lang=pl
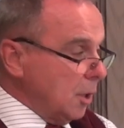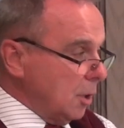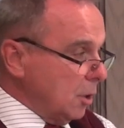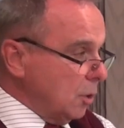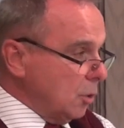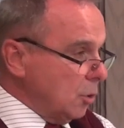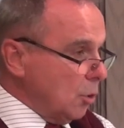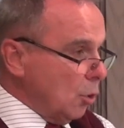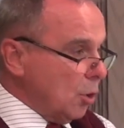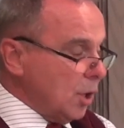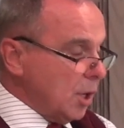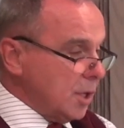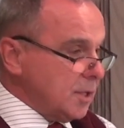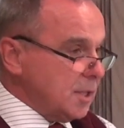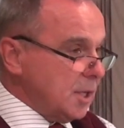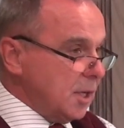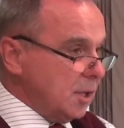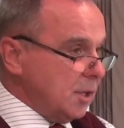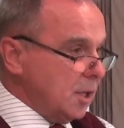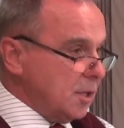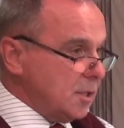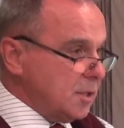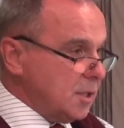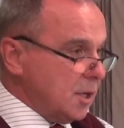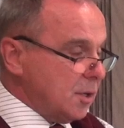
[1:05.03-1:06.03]
Do
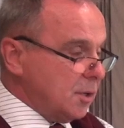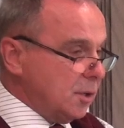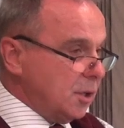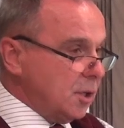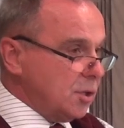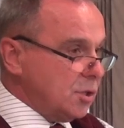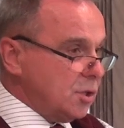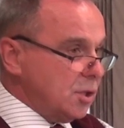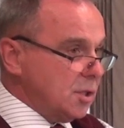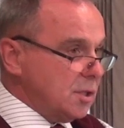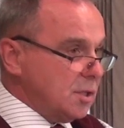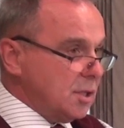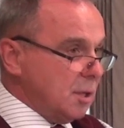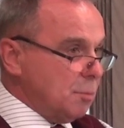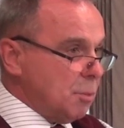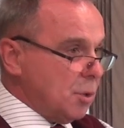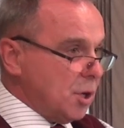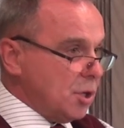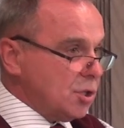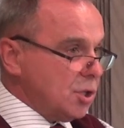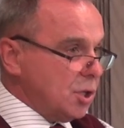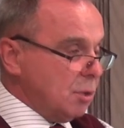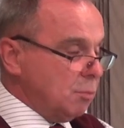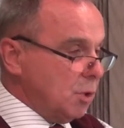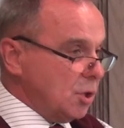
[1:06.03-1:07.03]
kazania serdecznie
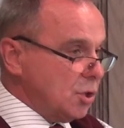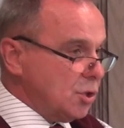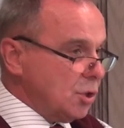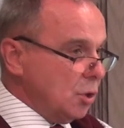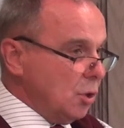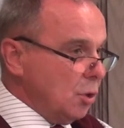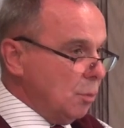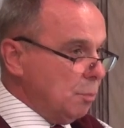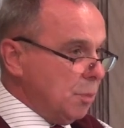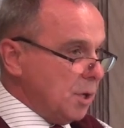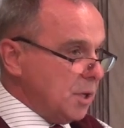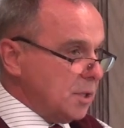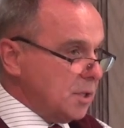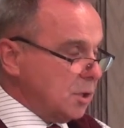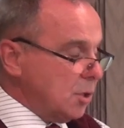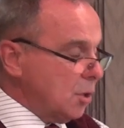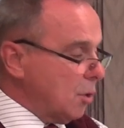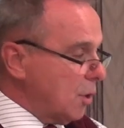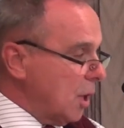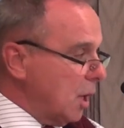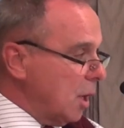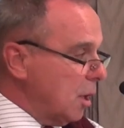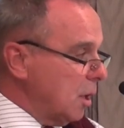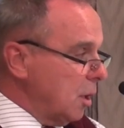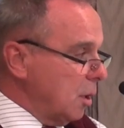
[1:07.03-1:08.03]
zapraszam naszego
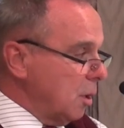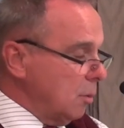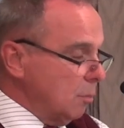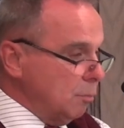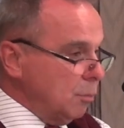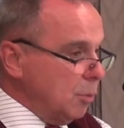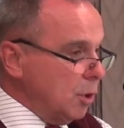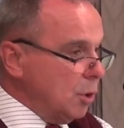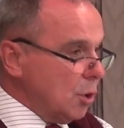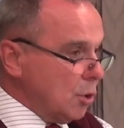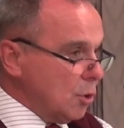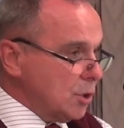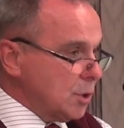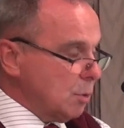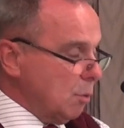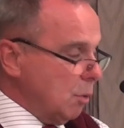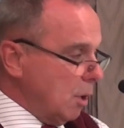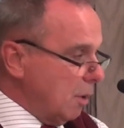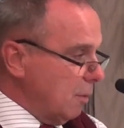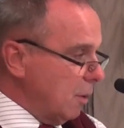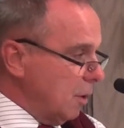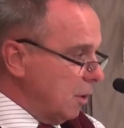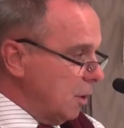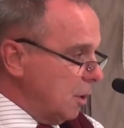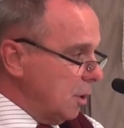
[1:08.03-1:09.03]
pastora
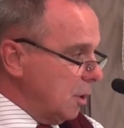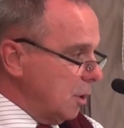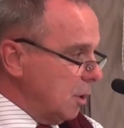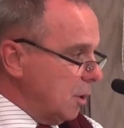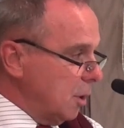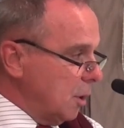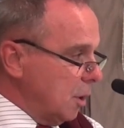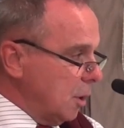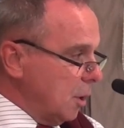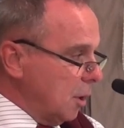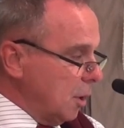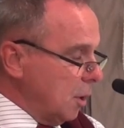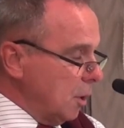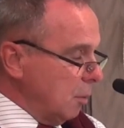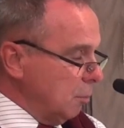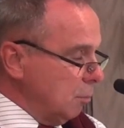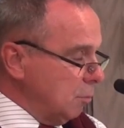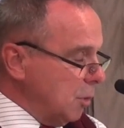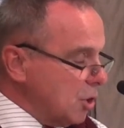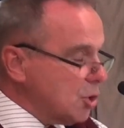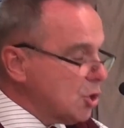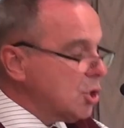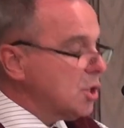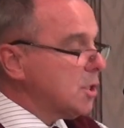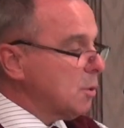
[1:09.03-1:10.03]
Mirosła, y,
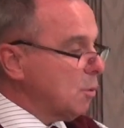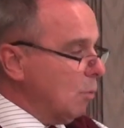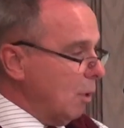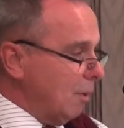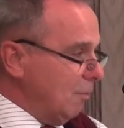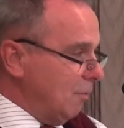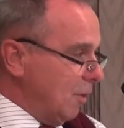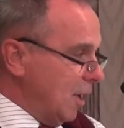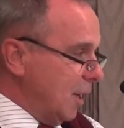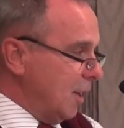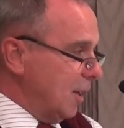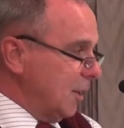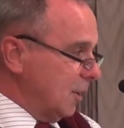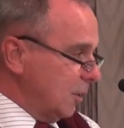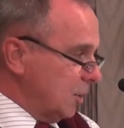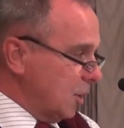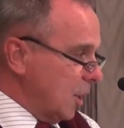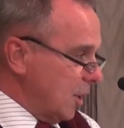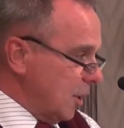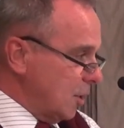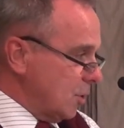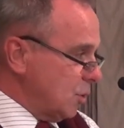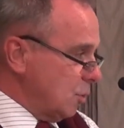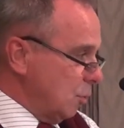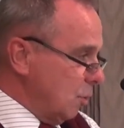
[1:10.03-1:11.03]
Mieczysława
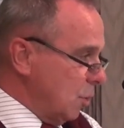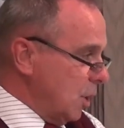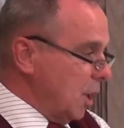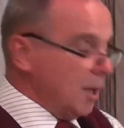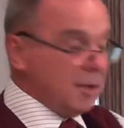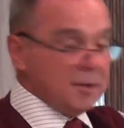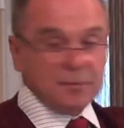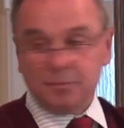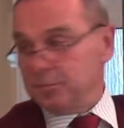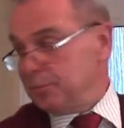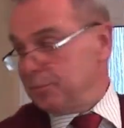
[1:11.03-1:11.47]
Tarasiuka.